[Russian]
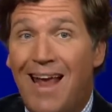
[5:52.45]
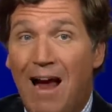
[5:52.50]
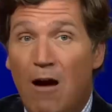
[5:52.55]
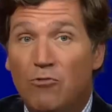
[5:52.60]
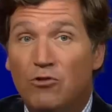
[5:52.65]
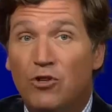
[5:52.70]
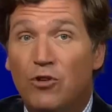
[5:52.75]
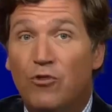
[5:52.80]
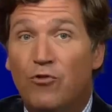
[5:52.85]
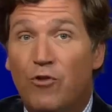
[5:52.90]

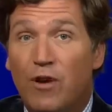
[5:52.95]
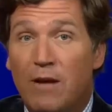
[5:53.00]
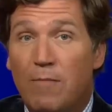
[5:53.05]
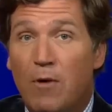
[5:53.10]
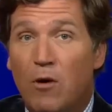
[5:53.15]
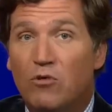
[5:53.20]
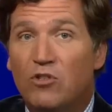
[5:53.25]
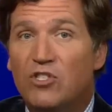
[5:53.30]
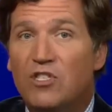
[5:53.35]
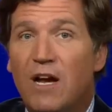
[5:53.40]
что уже
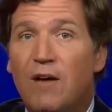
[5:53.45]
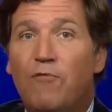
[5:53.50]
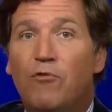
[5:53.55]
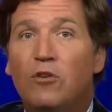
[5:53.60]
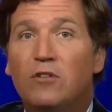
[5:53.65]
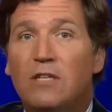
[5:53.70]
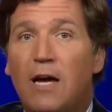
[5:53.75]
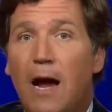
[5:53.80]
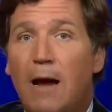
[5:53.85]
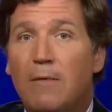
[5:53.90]
несколько раз
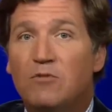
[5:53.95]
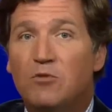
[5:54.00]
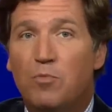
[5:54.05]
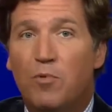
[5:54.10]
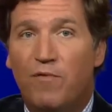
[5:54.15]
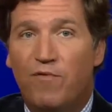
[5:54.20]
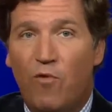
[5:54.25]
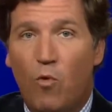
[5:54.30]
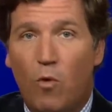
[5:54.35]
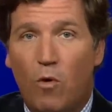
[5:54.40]
сталкивалась
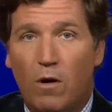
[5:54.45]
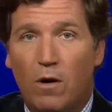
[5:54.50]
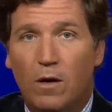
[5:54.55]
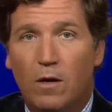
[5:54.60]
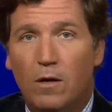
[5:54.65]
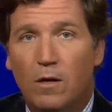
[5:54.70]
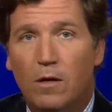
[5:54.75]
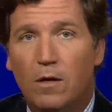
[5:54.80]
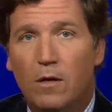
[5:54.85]
с Кримо.